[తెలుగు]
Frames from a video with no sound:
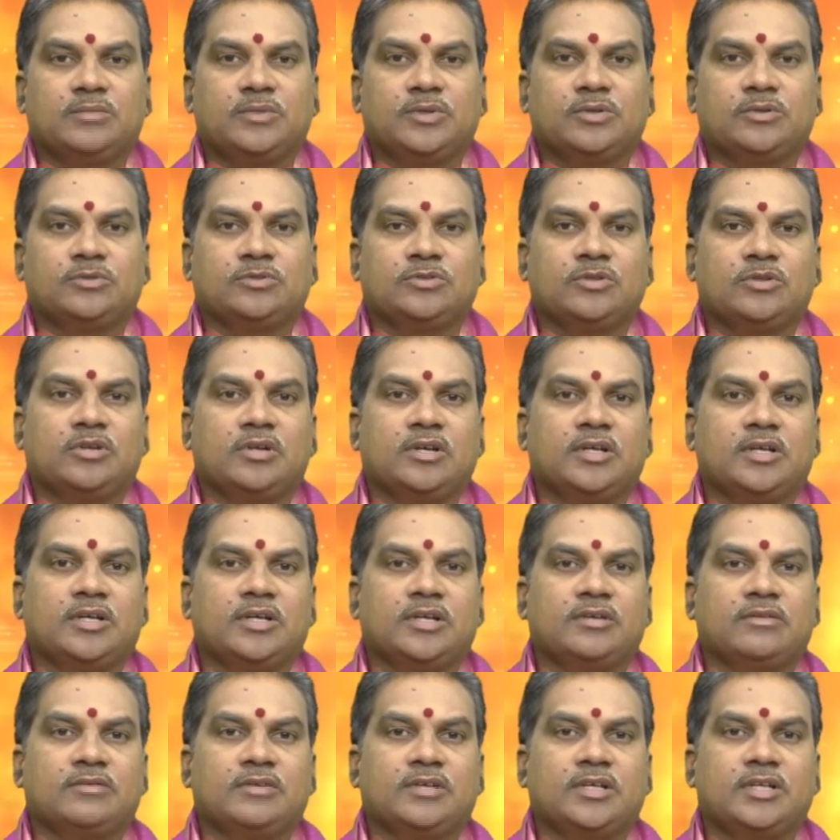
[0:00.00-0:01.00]
మీకు
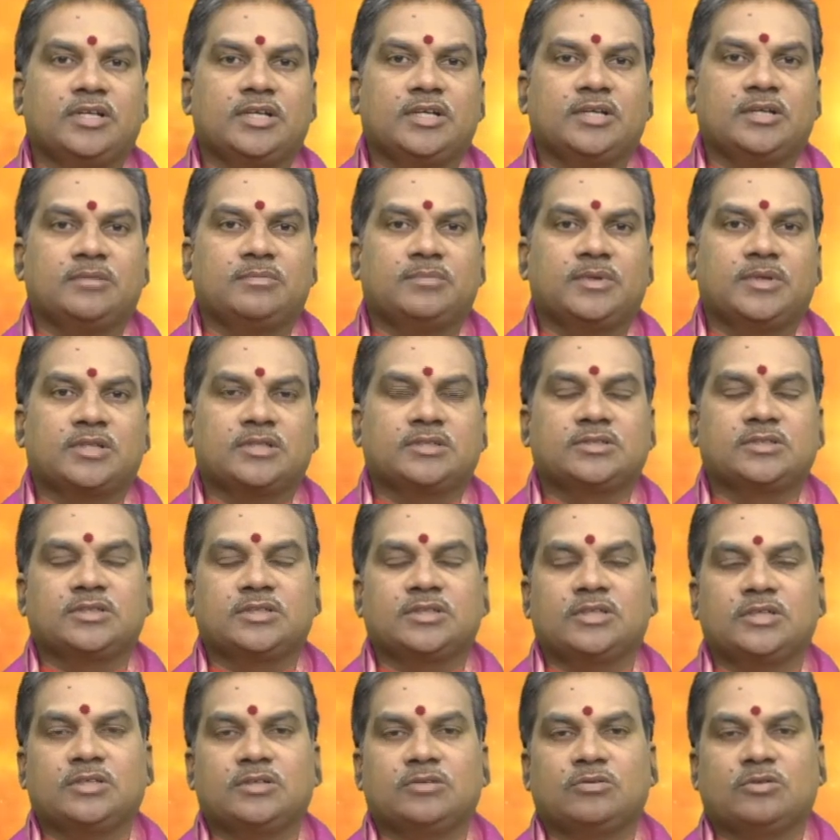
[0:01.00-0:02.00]
తిరుగులేనటువంటి
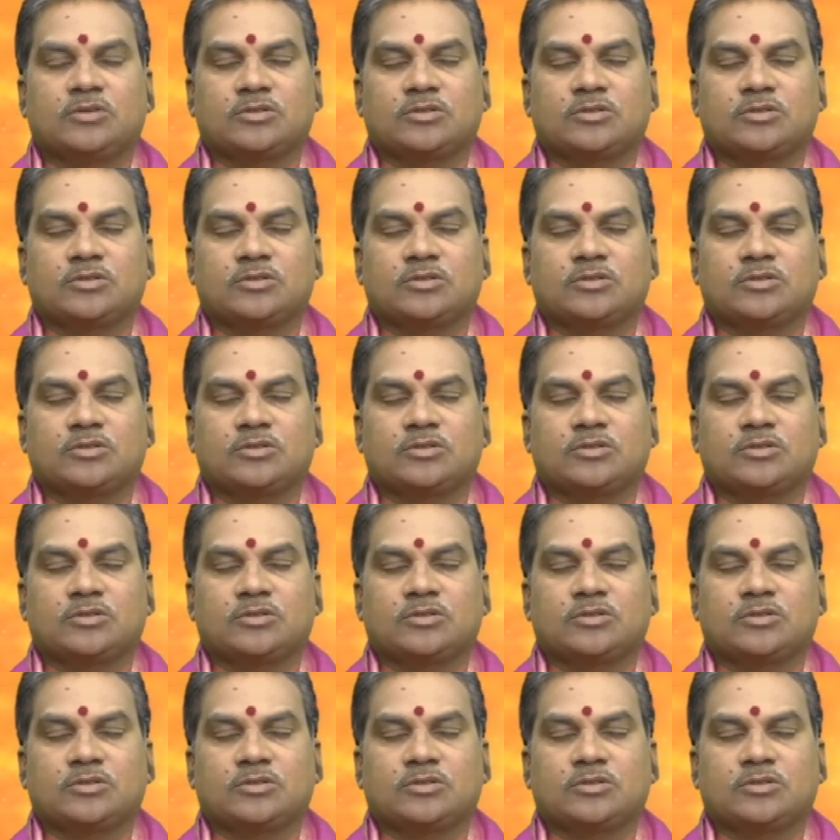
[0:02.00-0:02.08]
పరిస్థితి